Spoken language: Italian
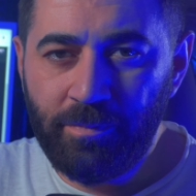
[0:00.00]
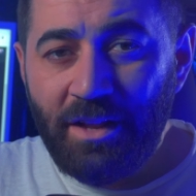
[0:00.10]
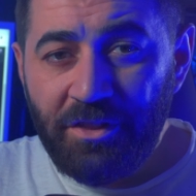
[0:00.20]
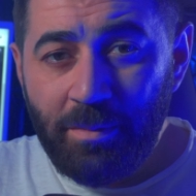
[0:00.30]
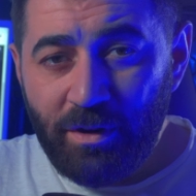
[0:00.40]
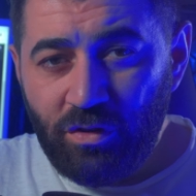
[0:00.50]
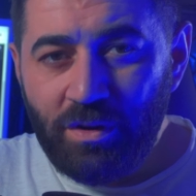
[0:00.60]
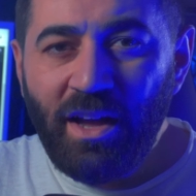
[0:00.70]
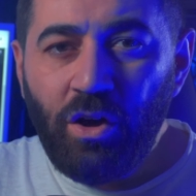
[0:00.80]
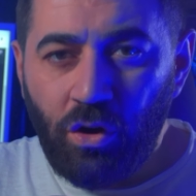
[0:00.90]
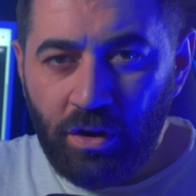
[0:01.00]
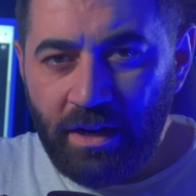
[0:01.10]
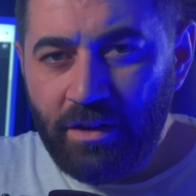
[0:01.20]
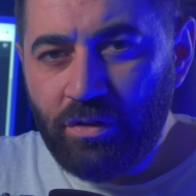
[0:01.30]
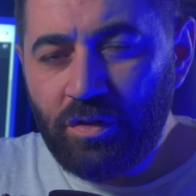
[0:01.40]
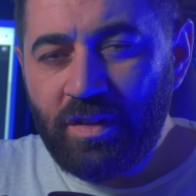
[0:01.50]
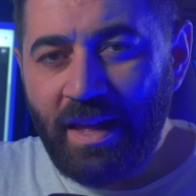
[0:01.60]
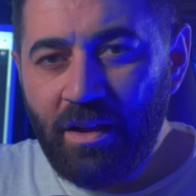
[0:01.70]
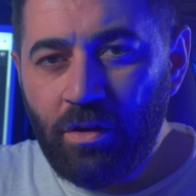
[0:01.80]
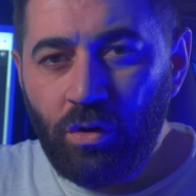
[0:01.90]
Altre persone ancora
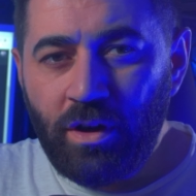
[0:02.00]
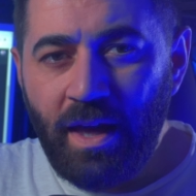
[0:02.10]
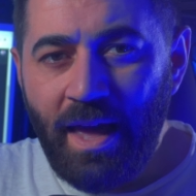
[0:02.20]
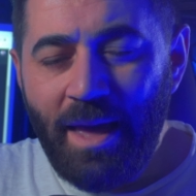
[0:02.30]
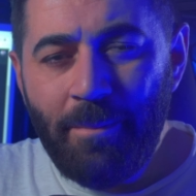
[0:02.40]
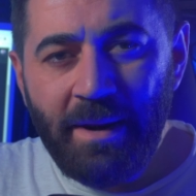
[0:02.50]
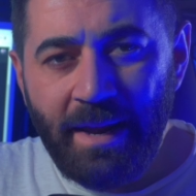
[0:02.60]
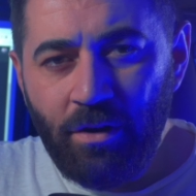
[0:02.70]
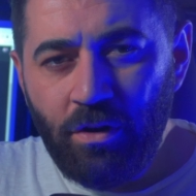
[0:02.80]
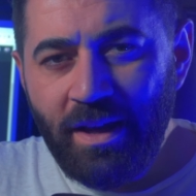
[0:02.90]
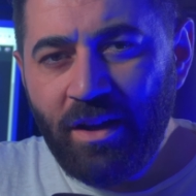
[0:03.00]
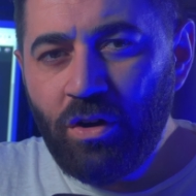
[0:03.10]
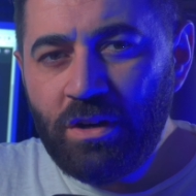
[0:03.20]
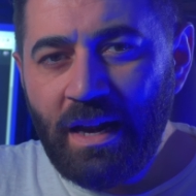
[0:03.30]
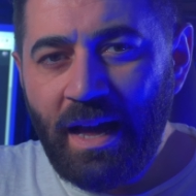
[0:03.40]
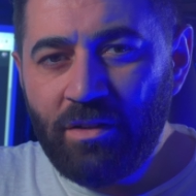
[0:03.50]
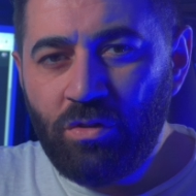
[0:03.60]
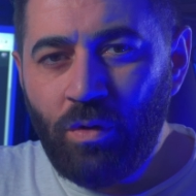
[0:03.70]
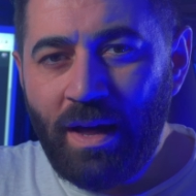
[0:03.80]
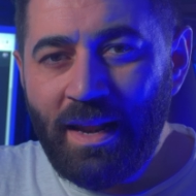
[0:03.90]
sostengono che ebreo è
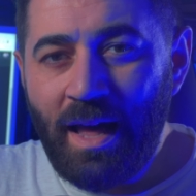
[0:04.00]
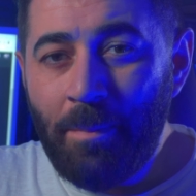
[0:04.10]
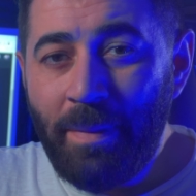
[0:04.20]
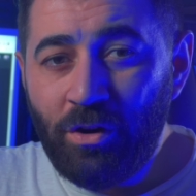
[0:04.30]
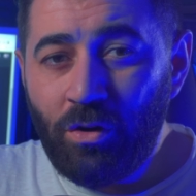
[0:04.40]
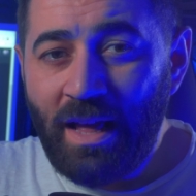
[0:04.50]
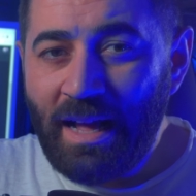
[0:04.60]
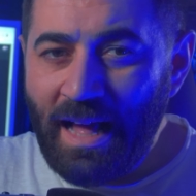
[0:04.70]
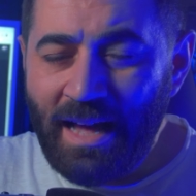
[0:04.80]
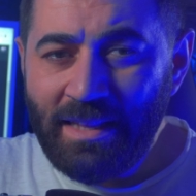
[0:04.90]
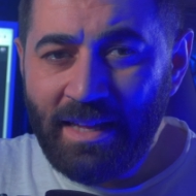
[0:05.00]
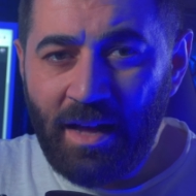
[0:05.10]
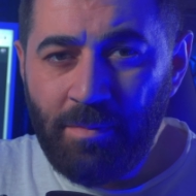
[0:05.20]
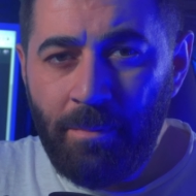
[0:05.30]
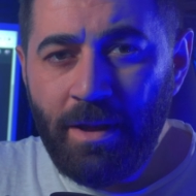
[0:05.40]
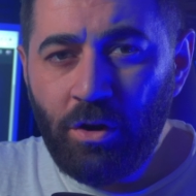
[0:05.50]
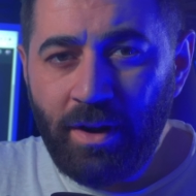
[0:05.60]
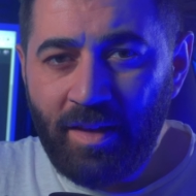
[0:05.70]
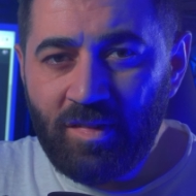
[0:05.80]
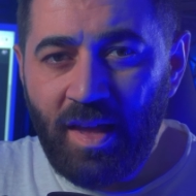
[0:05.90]
correlato alla parola cadica
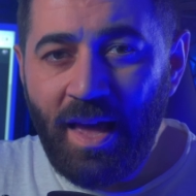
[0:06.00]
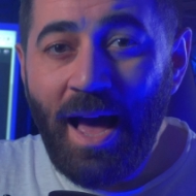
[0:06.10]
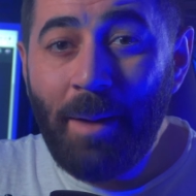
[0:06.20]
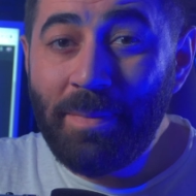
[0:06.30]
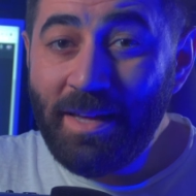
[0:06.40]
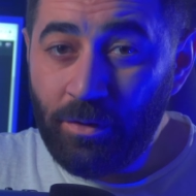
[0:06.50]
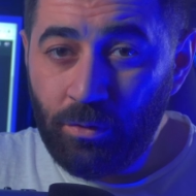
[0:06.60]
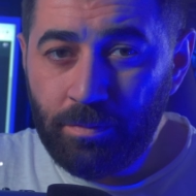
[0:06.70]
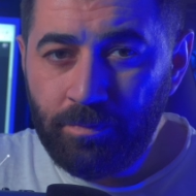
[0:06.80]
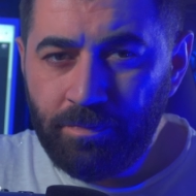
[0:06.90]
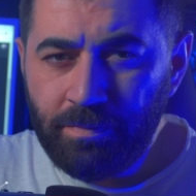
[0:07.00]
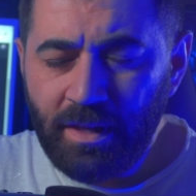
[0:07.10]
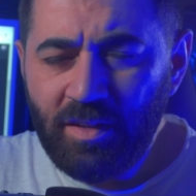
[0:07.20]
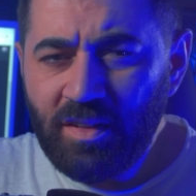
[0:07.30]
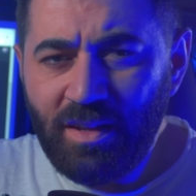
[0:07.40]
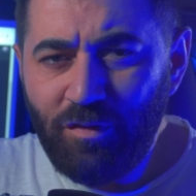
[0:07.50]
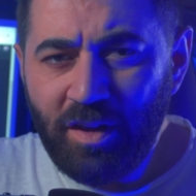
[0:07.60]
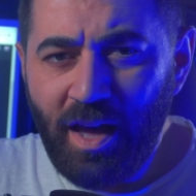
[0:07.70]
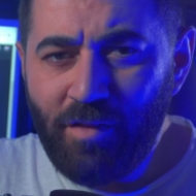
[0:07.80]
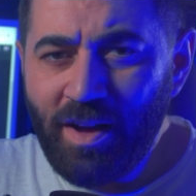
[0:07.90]
babilonese apiru, che
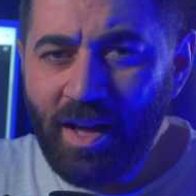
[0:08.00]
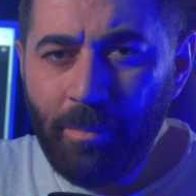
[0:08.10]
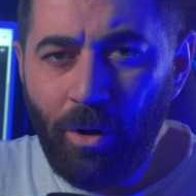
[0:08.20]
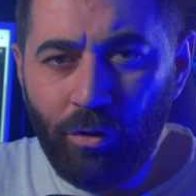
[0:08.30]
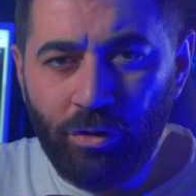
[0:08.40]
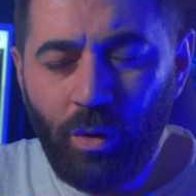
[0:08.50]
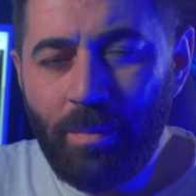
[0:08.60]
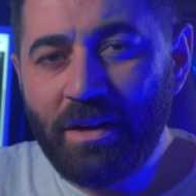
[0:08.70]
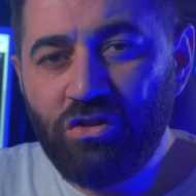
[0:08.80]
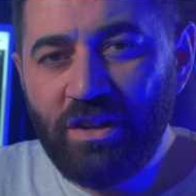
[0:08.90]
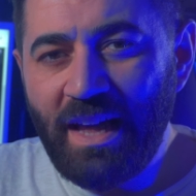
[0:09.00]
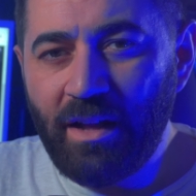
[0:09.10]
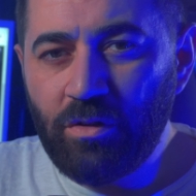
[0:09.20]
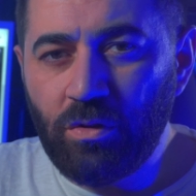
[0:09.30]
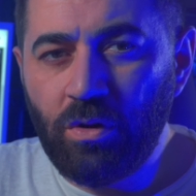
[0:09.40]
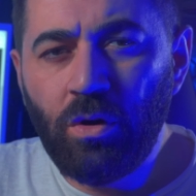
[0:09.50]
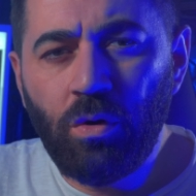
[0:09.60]
significa vagabondo, emarginato,